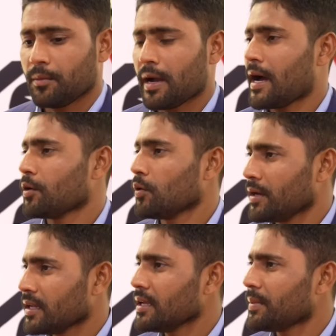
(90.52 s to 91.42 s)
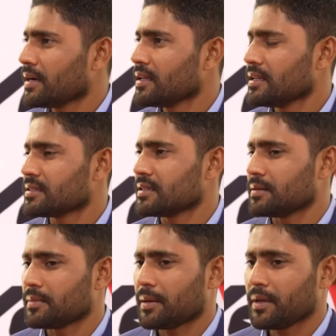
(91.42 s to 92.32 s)
আরও অনেকেই ব্যাট কিনেছে
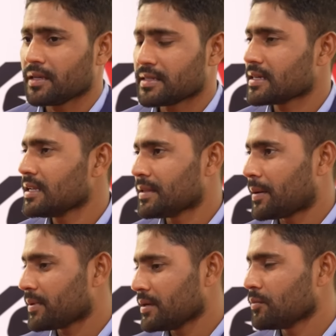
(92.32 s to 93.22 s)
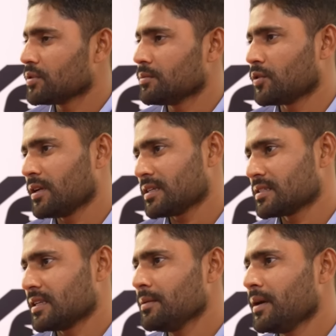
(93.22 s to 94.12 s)
আমি এক্স্যাক্টলি নামটা এই মুহূর্তে মনে
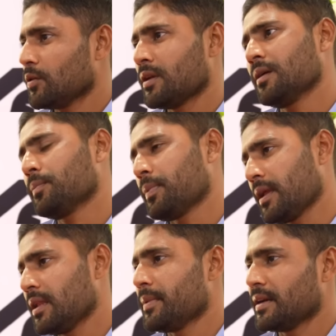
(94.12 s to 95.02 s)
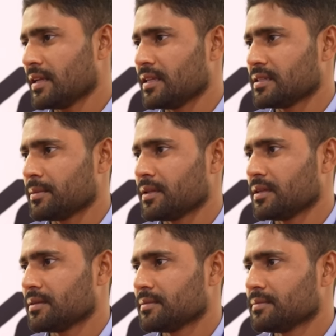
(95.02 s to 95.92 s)
আসছে না বাট অনেক প্লেয়ারই ব্যাট কিনেছে
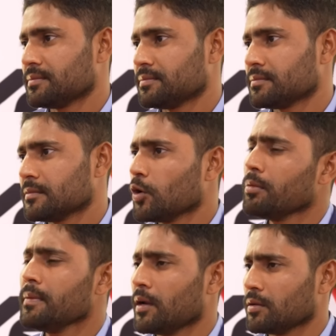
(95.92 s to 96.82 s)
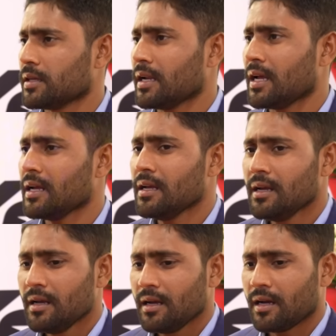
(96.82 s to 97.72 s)
খুবই ভালো তারা
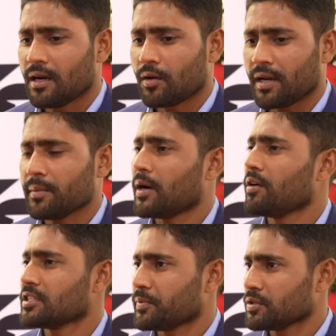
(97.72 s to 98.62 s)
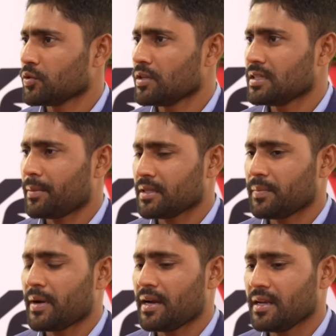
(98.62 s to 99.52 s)
অনেক ভালো রেসপন্স করেছে আমাদের
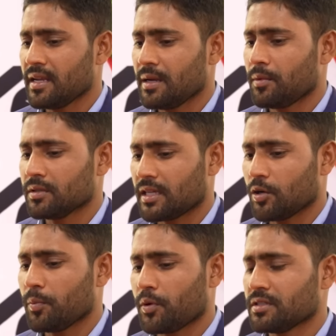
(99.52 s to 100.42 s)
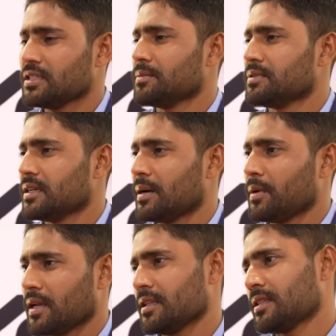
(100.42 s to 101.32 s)
ব্যাট নিয়ে এবং তারা খুব পজিটিভ যে
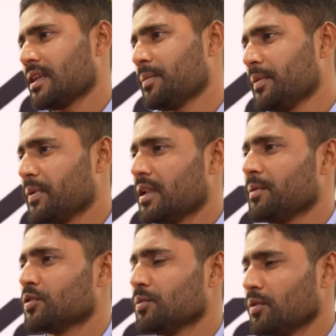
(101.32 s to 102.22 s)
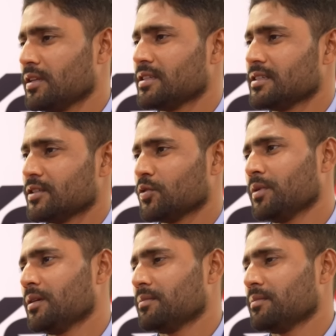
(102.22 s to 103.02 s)
আমাকে তারা বিপিএলের ভেতরে বলেছে যে তুমি